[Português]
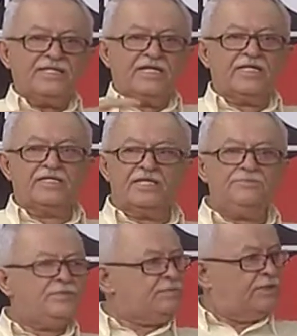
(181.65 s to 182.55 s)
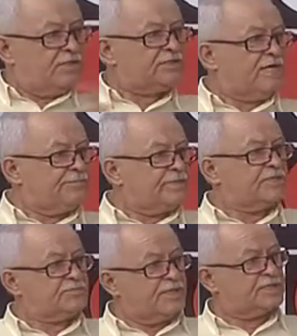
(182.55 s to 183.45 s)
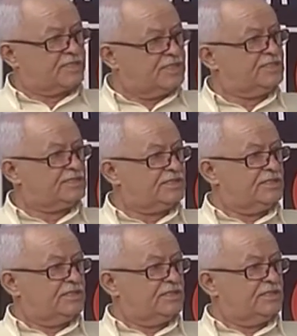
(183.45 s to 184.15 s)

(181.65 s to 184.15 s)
naquele tempo as maiores cabeças pensantes